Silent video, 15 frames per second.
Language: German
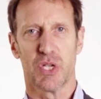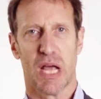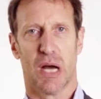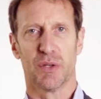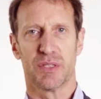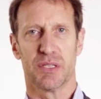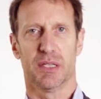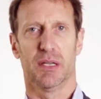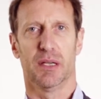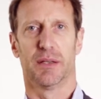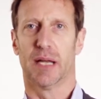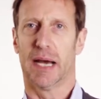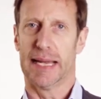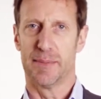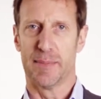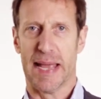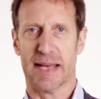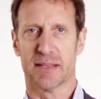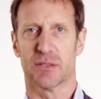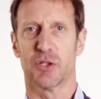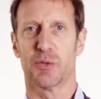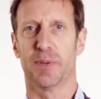schauen sich nach einem
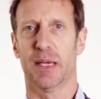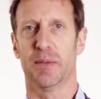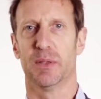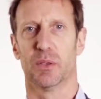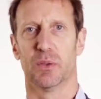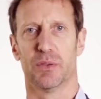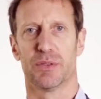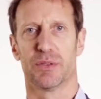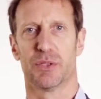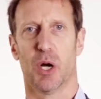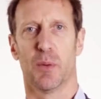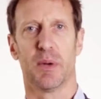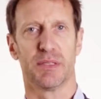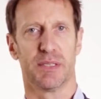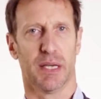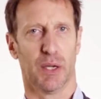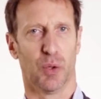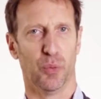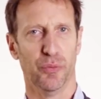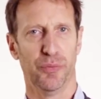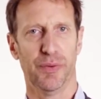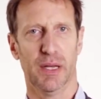Erstgespräch mit uns nochmals ihre
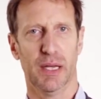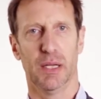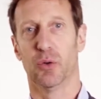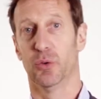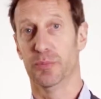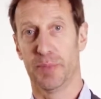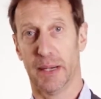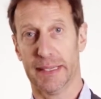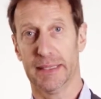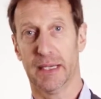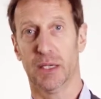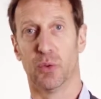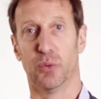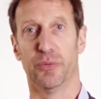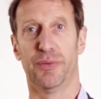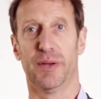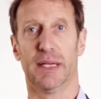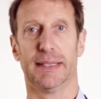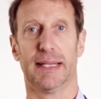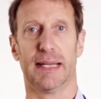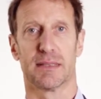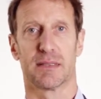Unfälle und beinahe Unfälle
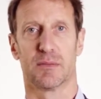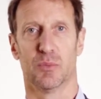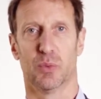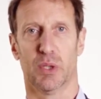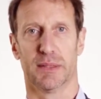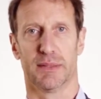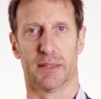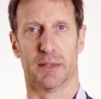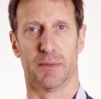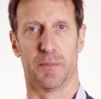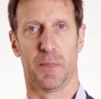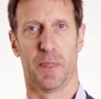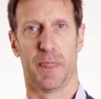der letzten Monate an.